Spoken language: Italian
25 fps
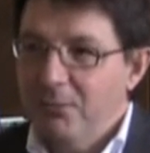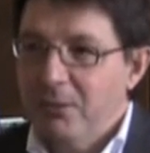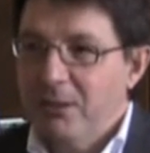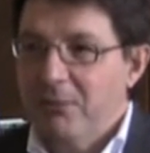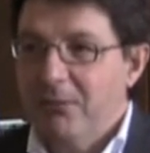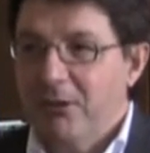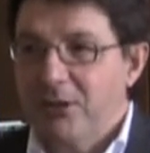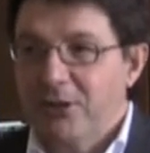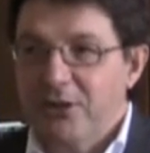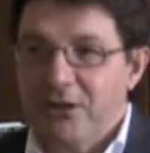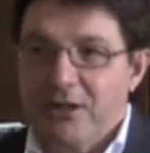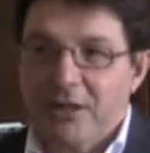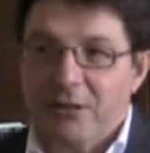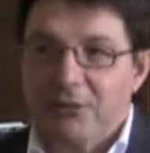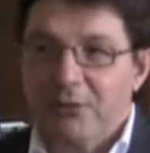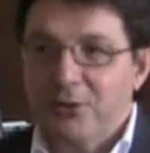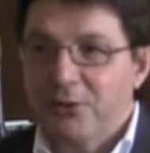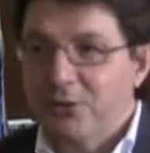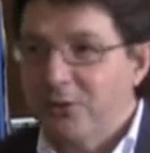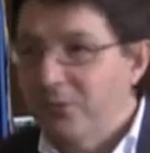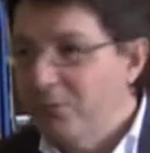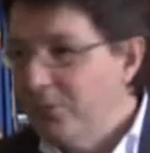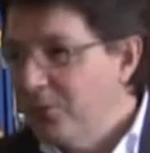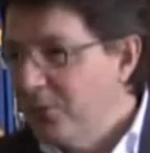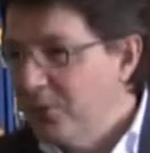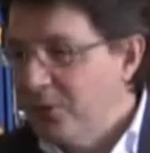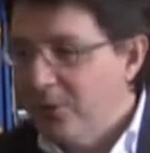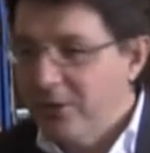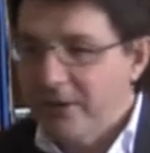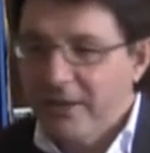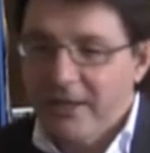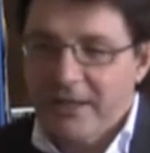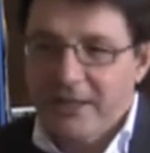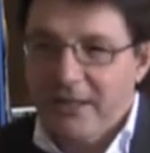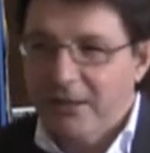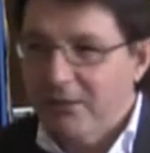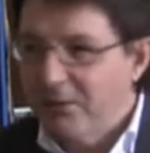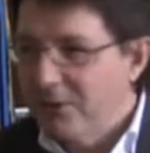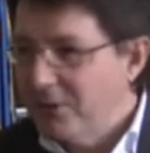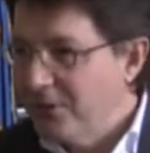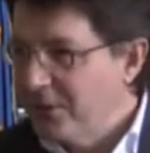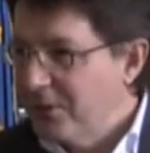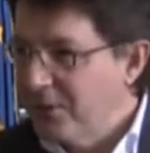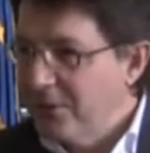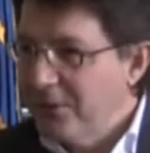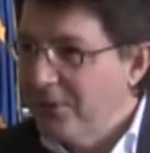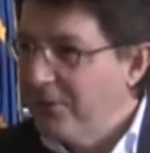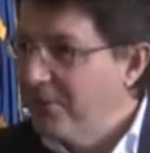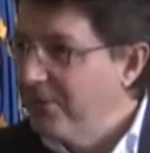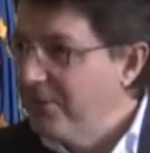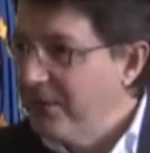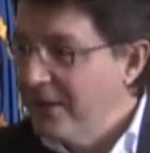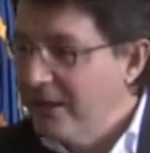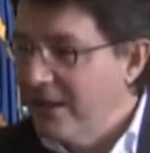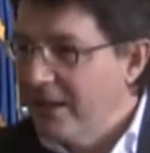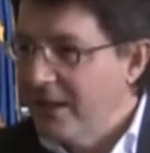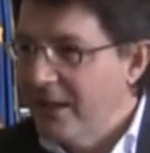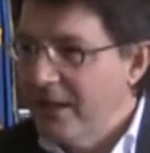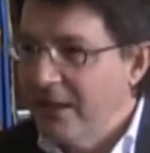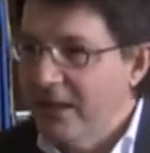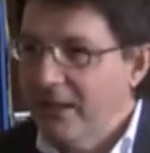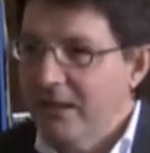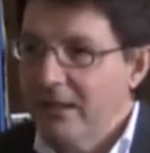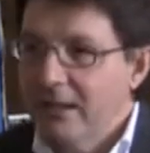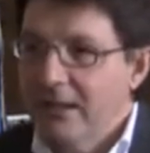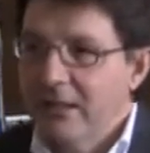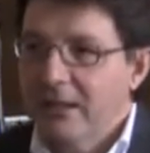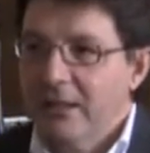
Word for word: Prima c'era questo muro che era questo confine